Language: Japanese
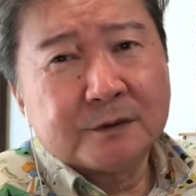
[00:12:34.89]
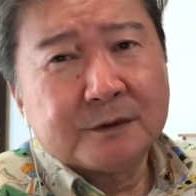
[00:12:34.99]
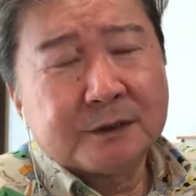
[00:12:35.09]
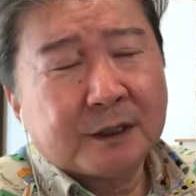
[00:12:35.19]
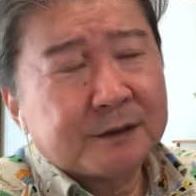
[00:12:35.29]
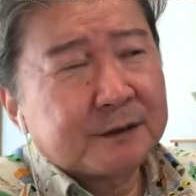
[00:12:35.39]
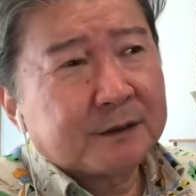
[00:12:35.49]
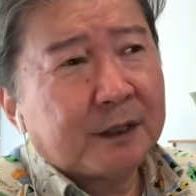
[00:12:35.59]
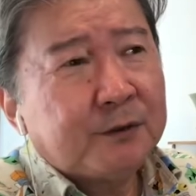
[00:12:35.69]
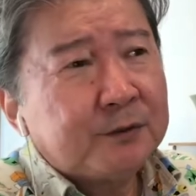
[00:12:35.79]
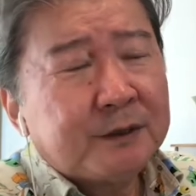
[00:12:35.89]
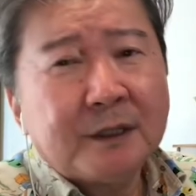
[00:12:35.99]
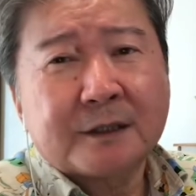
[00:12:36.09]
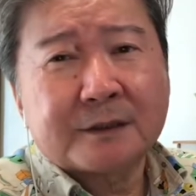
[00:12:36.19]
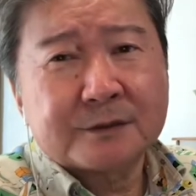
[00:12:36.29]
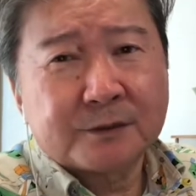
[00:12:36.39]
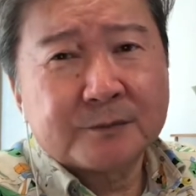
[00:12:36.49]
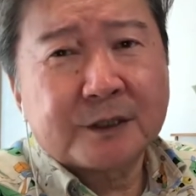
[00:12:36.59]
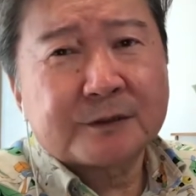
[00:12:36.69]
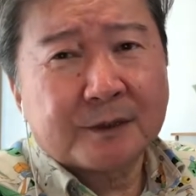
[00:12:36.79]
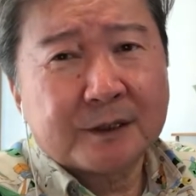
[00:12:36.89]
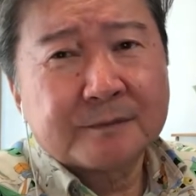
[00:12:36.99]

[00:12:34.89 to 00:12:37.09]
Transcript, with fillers: に対して対応できなかったんですよ、昔は。